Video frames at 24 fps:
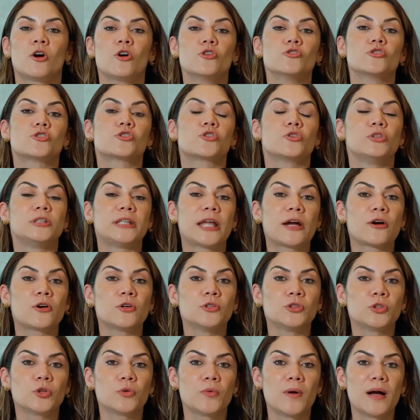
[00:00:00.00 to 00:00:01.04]
Consulta
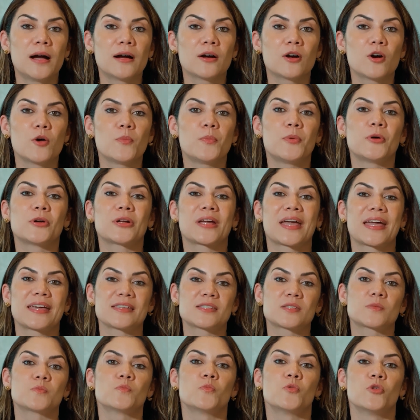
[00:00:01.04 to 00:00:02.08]
con tu banco porque
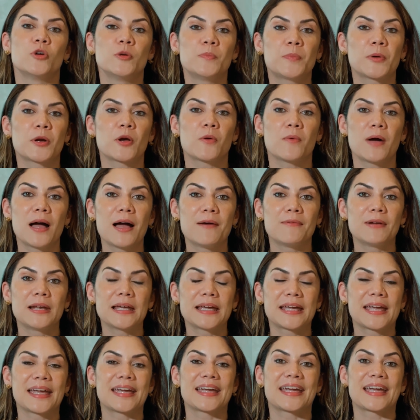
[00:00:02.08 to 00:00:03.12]
es muy probable
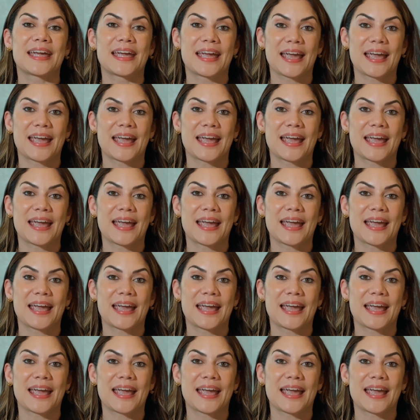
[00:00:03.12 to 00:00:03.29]
que